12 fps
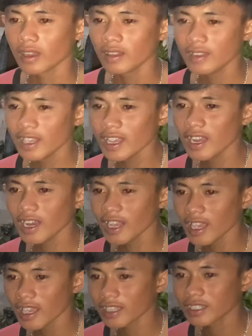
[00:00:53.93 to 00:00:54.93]

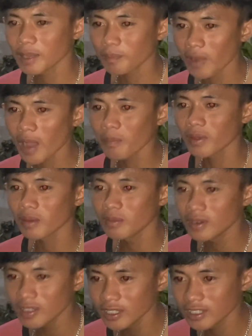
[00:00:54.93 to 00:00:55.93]
Dili si Papi
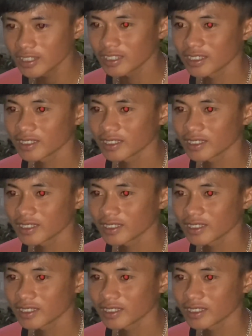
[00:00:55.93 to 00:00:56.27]
Birds.